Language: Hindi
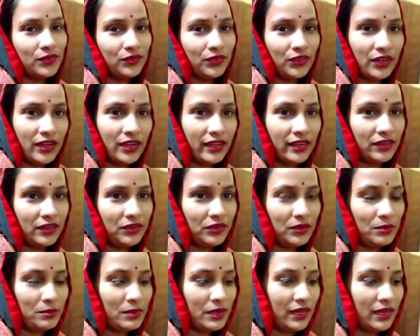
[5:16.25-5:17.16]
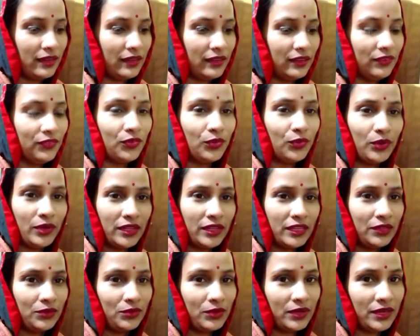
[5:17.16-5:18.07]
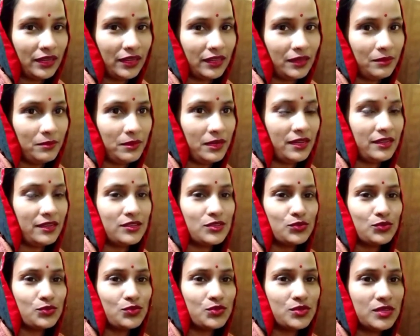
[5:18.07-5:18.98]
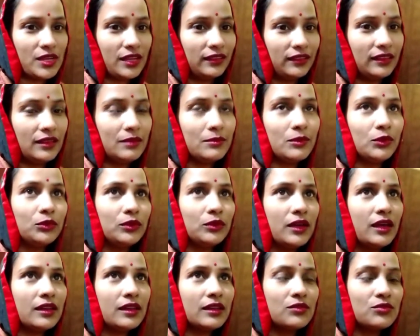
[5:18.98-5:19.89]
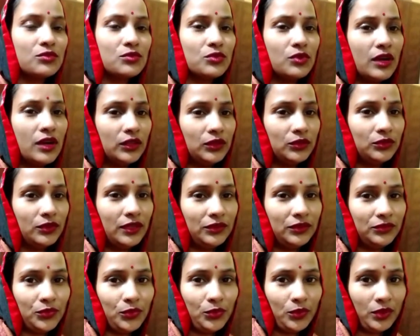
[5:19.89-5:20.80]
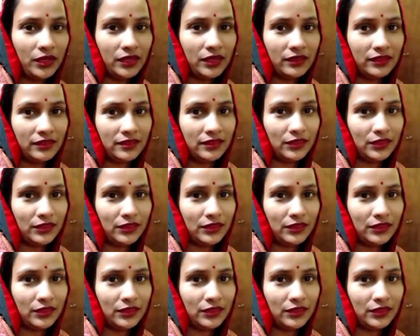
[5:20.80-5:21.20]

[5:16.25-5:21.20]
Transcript: वो घरी हुए मिलेंगे फोल्ड किए हुए रखे मिलेंगे सूख जाते हैं मैं उतार के उनको हाथों हाथ फोल्ड कर